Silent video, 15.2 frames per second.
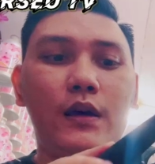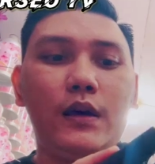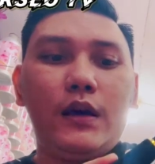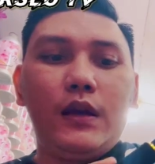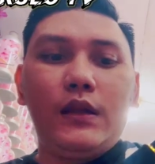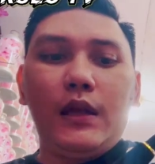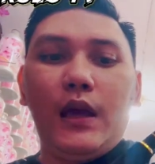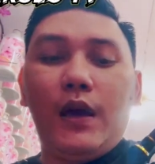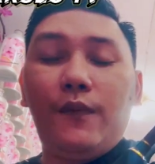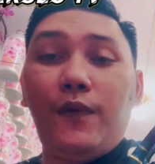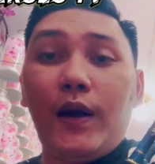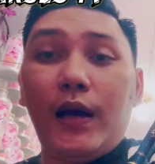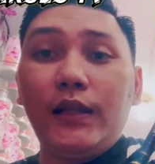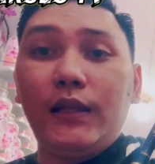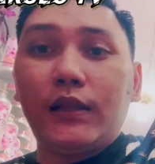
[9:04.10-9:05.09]
ini Eva
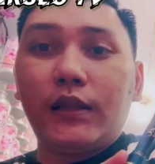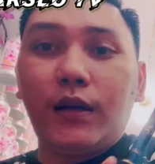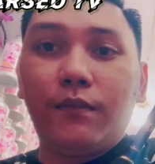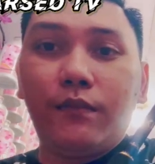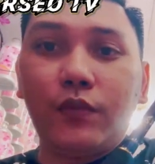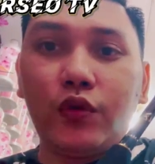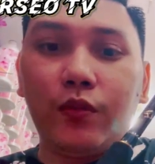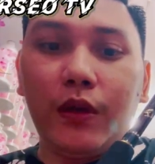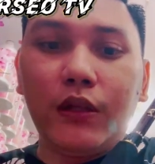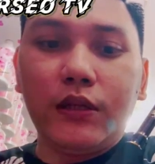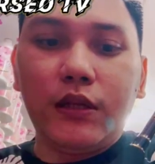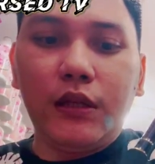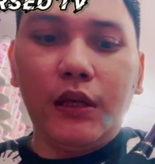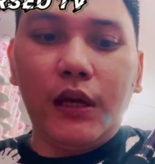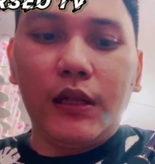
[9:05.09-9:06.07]
kan hitam cuma di
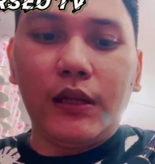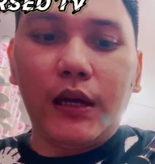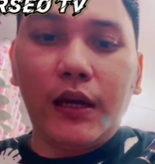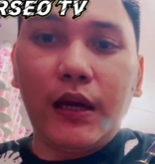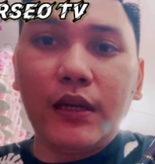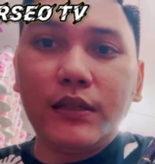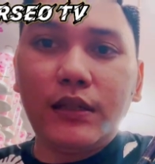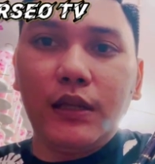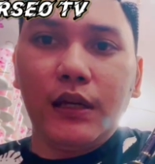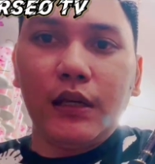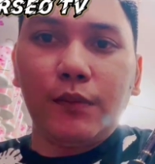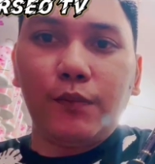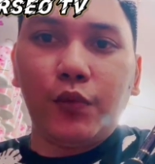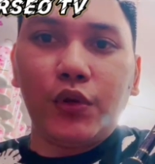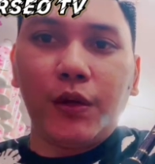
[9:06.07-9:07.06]
sini ada kayak
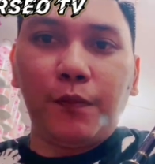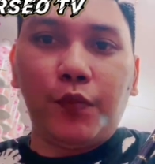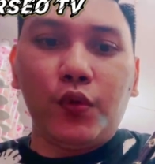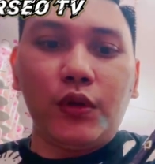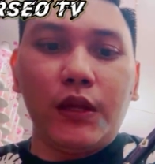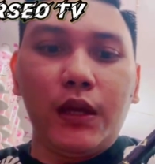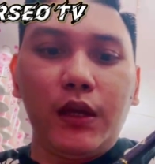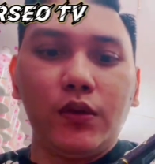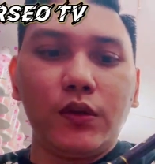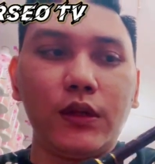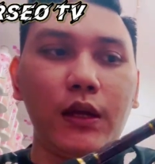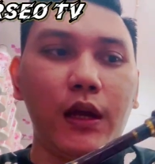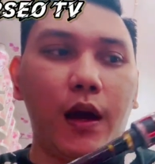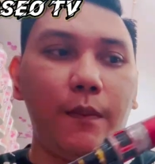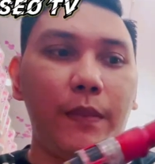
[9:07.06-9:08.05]
sedikit putih-putih gitu
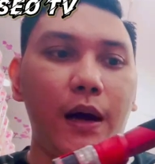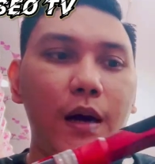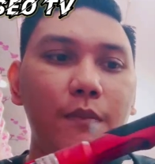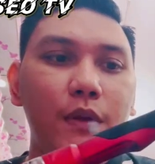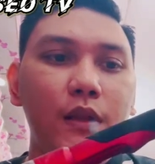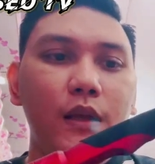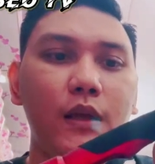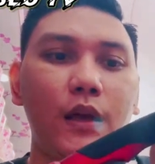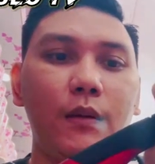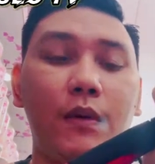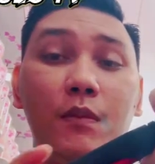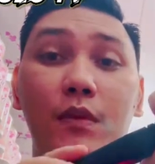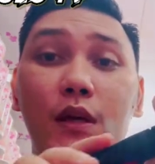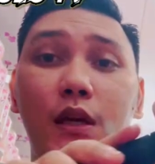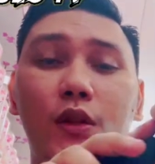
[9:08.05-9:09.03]
saya nggak paham ini
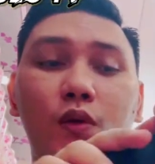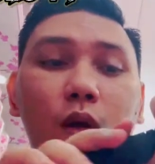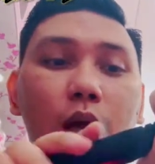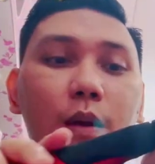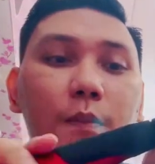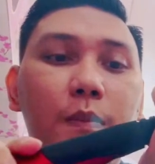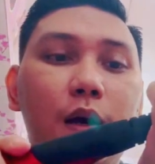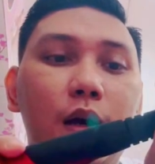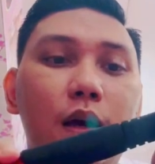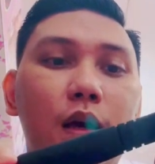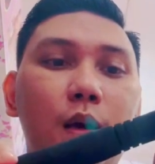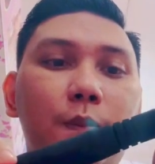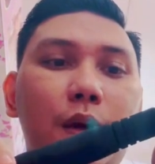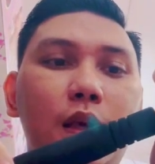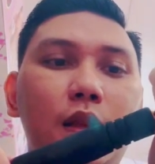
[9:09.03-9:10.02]
emang begitu kayak Eva
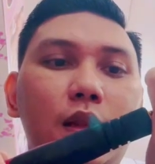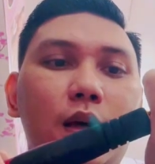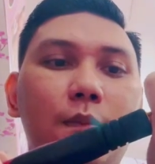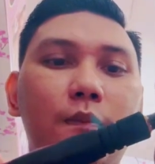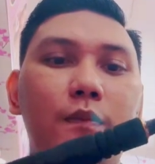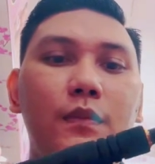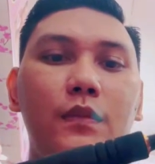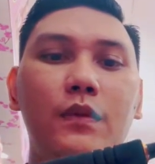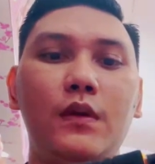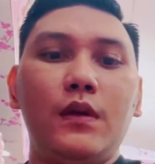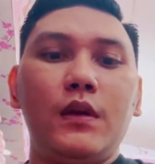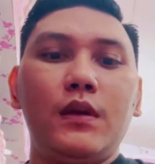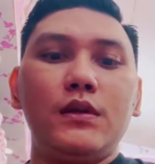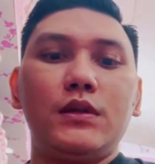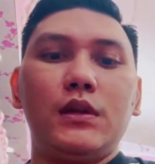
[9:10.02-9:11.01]
Eva hitam
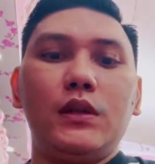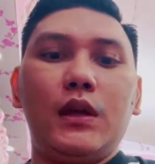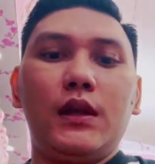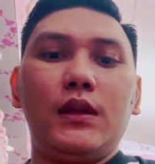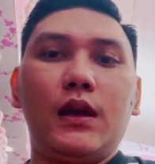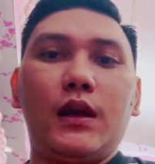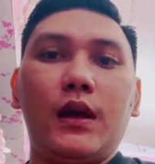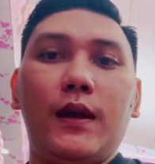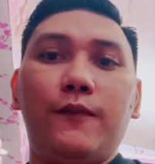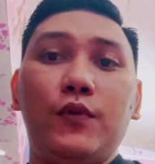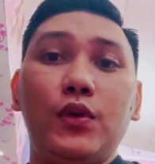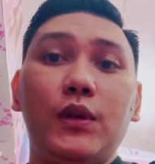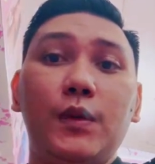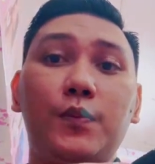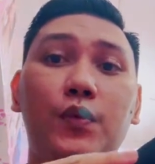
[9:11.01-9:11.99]
sini ada kayak
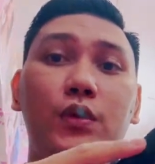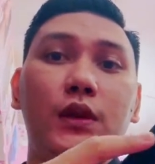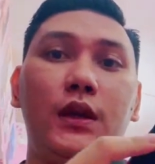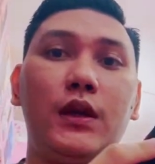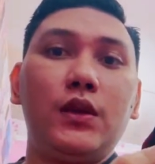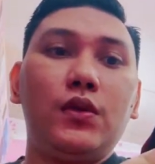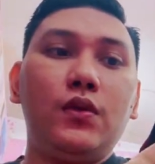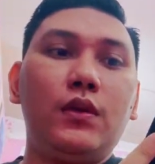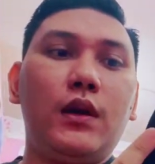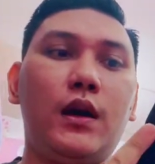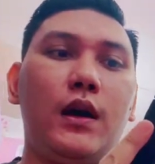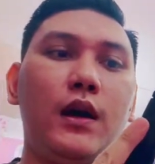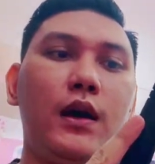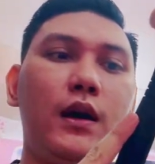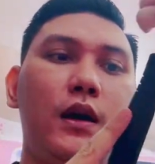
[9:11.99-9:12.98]
putih-putih gitu
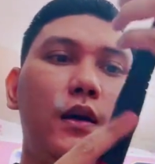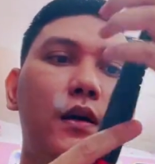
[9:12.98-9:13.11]
nggak